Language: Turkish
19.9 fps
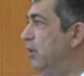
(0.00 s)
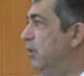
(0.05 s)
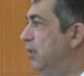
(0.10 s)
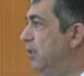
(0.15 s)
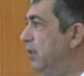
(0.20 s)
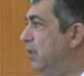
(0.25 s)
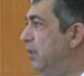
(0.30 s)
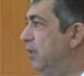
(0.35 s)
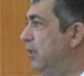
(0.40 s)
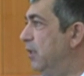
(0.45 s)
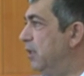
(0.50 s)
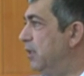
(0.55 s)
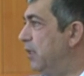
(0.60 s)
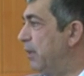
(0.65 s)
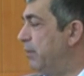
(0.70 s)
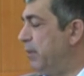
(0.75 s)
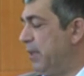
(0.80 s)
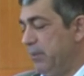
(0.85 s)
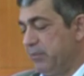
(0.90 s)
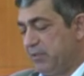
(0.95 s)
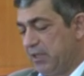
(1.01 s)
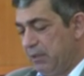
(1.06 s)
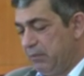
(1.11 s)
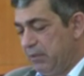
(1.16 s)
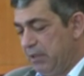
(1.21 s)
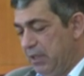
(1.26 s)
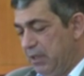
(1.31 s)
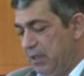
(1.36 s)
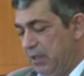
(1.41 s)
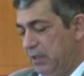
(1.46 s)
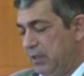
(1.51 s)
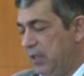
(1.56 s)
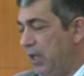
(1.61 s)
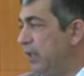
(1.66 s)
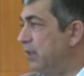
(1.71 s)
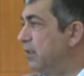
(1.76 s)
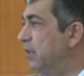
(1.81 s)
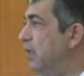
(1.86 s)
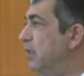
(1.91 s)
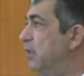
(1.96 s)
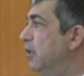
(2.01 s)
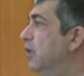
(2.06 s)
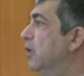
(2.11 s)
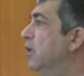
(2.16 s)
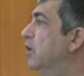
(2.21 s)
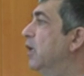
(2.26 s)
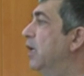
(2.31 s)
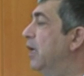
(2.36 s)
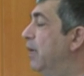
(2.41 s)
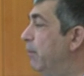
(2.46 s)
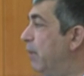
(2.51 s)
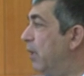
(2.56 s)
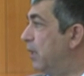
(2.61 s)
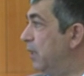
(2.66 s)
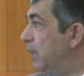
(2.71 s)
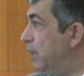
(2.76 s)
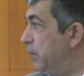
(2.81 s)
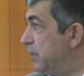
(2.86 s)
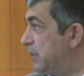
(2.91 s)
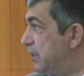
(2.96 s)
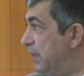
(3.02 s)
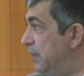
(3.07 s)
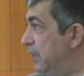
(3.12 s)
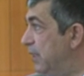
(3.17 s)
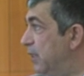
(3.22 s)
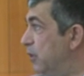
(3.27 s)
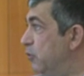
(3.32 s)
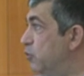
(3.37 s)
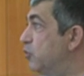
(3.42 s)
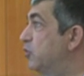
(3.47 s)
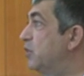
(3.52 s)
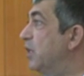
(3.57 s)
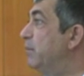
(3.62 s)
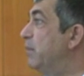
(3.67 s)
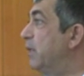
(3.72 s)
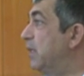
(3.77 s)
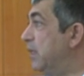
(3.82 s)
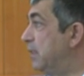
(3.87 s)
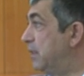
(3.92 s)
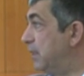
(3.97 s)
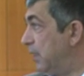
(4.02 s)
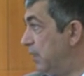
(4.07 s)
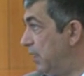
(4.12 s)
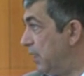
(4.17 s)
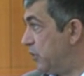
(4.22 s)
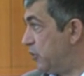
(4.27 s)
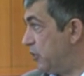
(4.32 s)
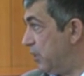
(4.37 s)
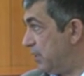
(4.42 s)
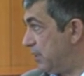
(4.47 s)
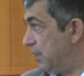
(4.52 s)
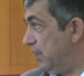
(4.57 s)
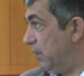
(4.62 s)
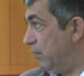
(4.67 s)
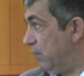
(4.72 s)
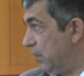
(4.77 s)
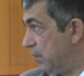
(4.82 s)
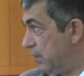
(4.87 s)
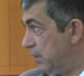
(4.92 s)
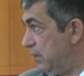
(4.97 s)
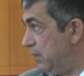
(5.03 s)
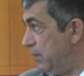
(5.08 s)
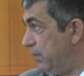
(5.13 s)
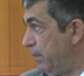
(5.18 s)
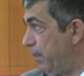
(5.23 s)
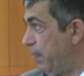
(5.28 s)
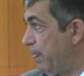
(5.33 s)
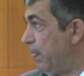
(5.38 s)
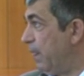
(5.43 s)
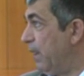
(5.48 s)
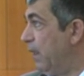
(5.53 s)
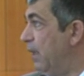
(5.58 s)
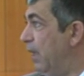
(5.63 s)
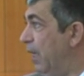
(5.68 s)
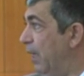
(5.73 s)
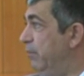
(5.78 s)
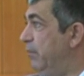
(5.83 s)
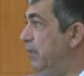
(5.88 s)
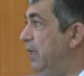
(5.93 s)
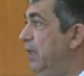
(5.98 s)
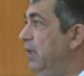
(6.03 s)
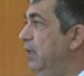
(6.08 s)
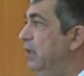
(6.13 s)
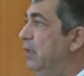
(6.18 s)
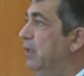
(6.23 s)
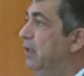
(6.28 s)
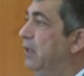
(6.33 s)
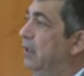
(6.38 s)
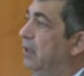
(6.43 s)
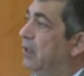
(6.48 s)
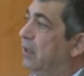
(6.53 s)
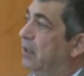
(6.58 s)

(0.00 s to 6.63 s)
E, bilimsel e, yayınlar hem akademisyenlerin yükseltme kriterleri içerisinde vardır hem de e,